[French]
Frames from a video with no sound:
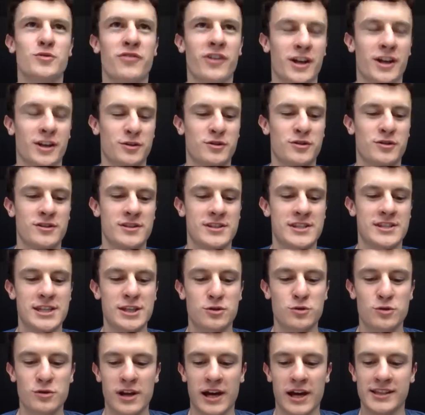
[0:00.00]
enfin, si
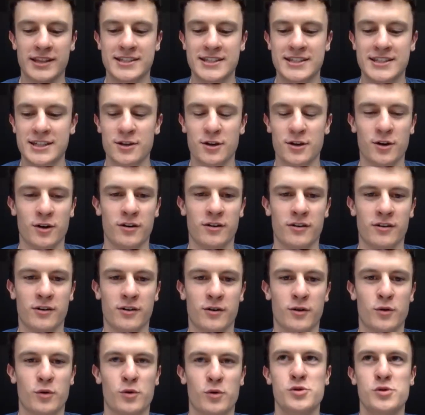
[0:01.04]
tu l'as dit euh,
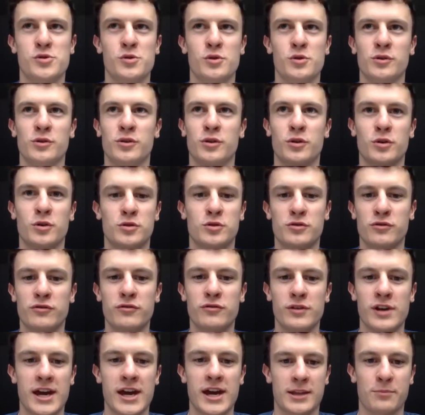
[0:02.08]
aux autres que tu
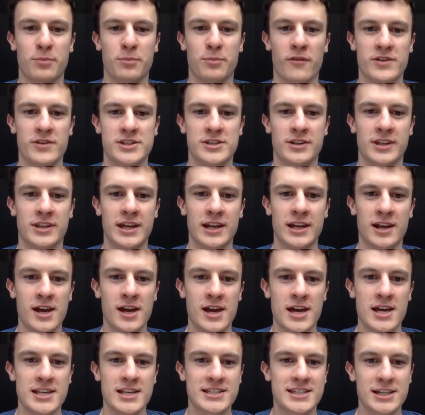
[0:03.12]
voulais être professionnel,
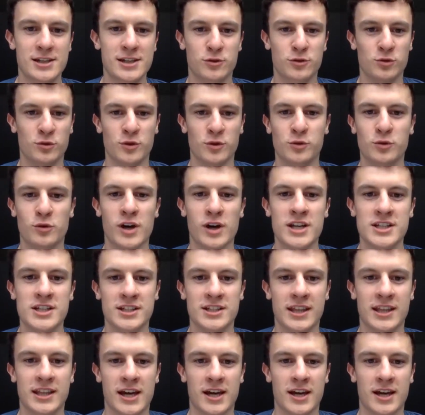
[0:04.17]
si ton entourage, il
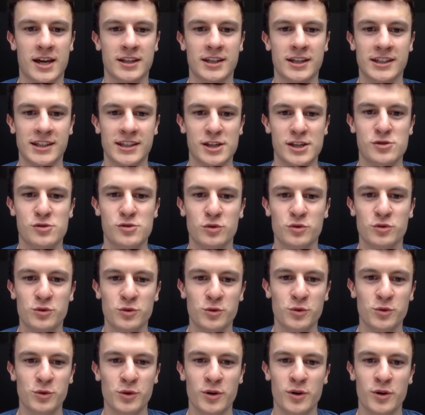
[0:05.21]
t'a
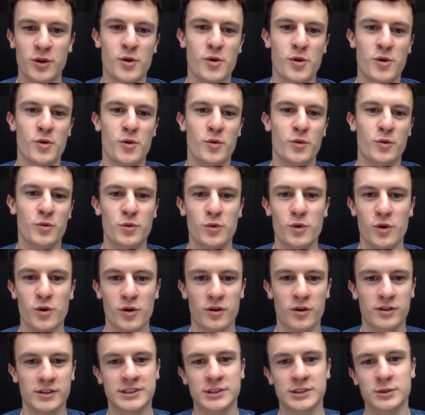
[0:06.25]
soutenu ou
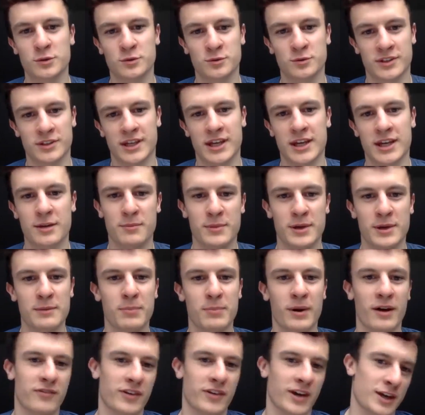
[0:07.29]
euh, si au contraire, ben, il
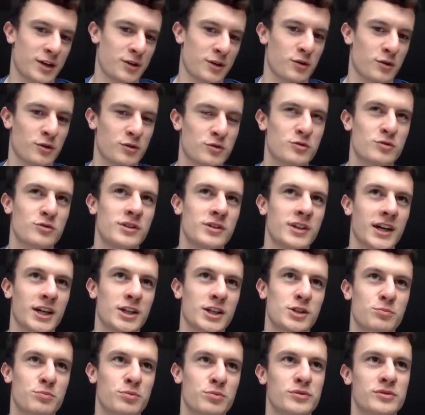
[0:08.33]
préférait que tu te
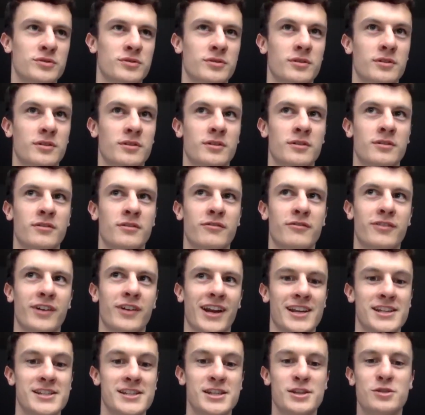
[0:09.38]
diriges plus vers
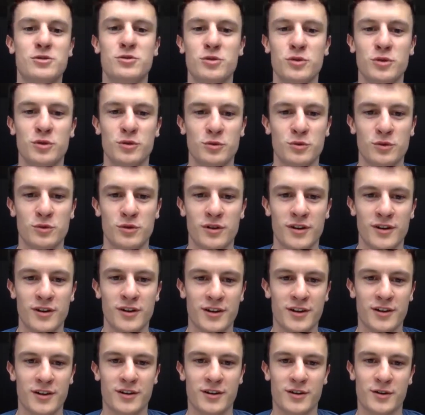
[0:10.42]
les études ou,
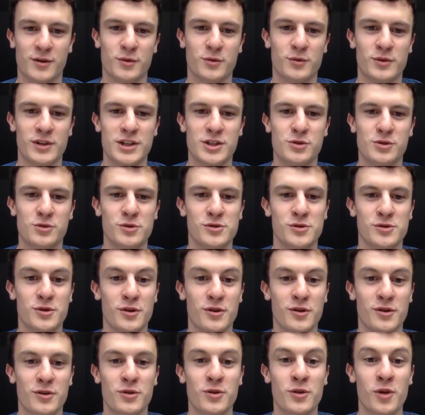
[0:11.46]
ou les choses
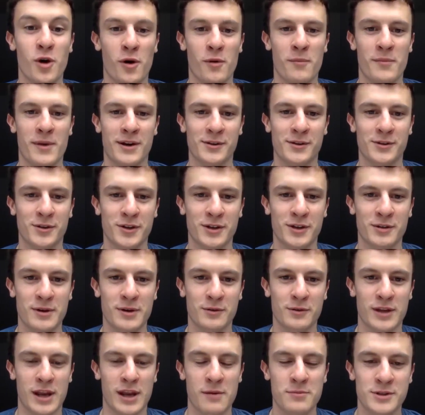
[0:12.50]
normales, entre guillemets,
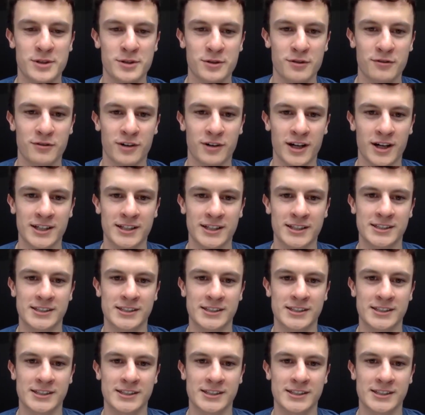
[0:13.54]
qu'on a l'habitude de voir